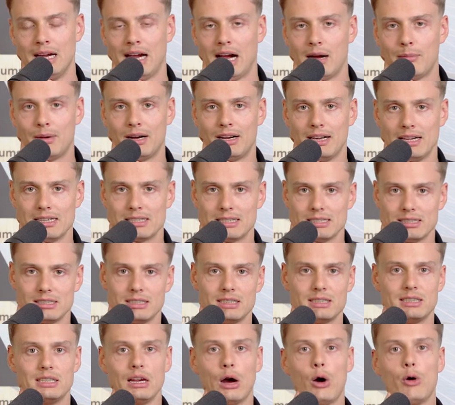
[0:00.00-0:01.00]
Aber es ist
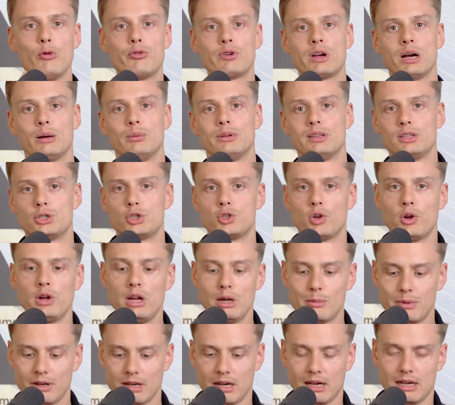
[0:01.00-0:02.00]
nicht die Aufgabe des
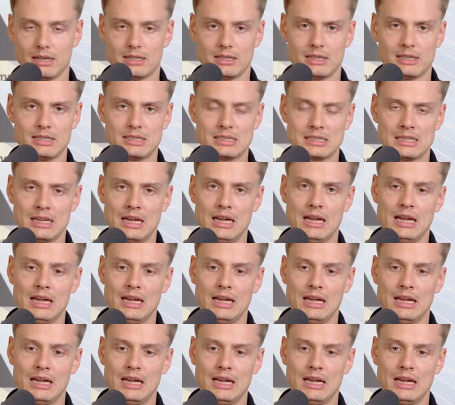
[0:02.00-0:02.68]
Steuerberaters,